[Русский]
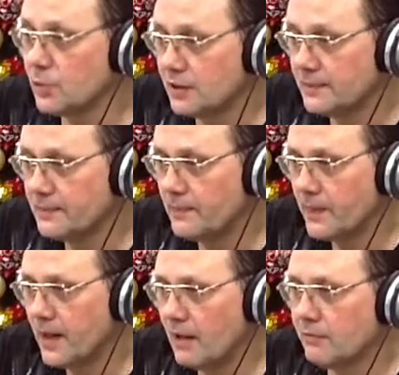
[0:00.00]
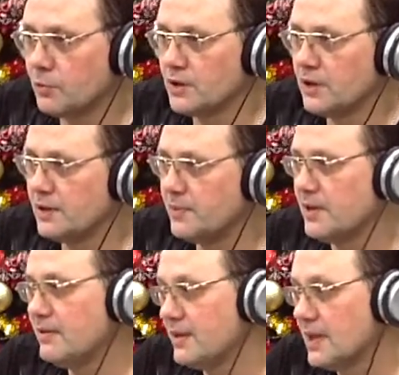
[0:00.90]
год, вот, и теперь
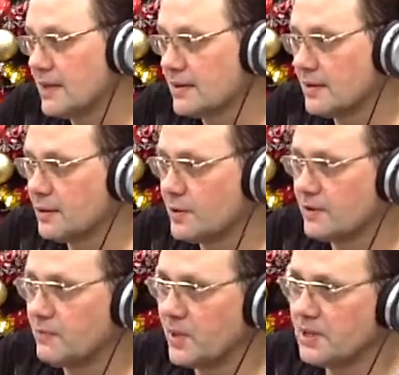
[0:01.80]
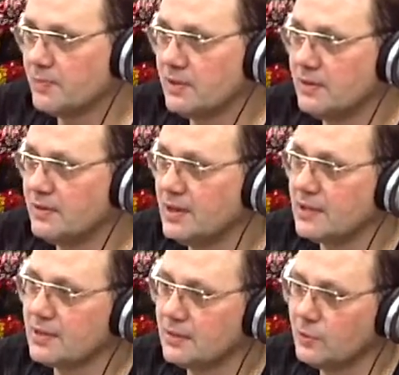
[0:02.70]
19-й. То есть, в принципе,
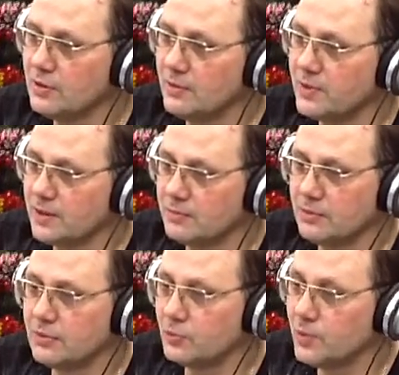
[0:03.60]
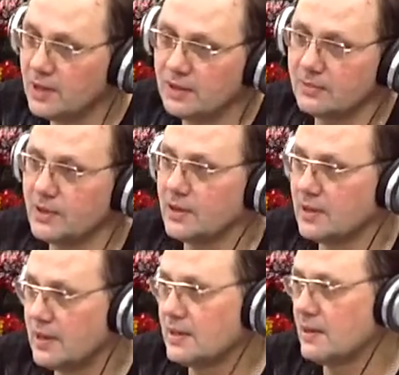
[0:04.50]
19-й год для меня будет юбилейным. Это
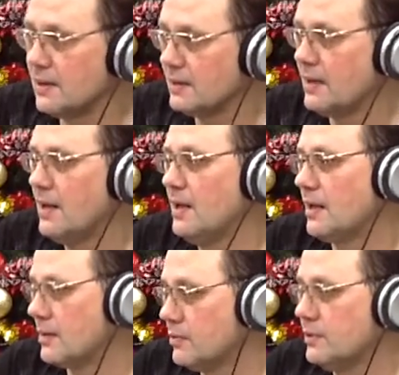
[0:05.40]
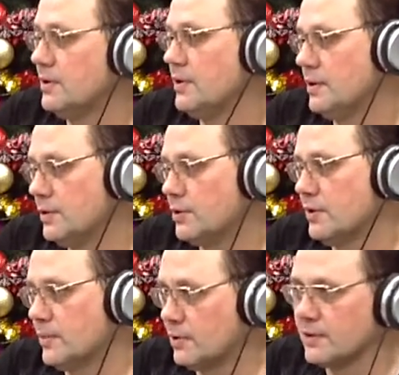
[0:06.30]
30 лет работы
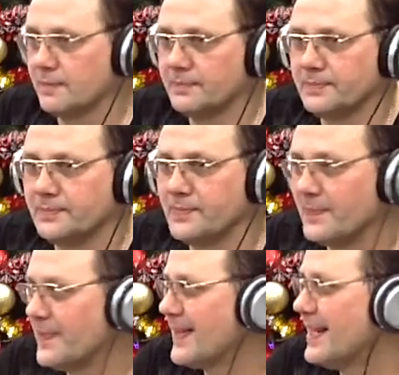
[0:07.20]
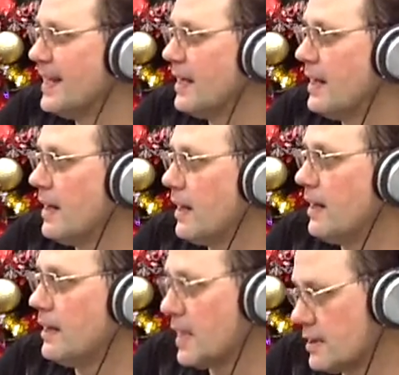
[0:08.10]
Дедушкой Морозом. Каждый год?
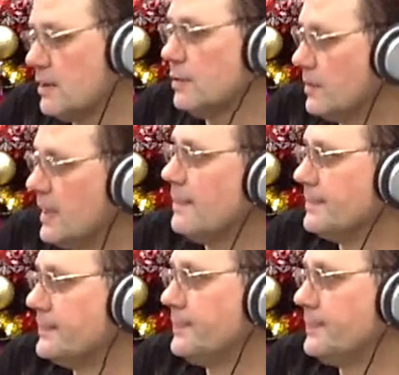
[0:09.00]
Каждый год, да.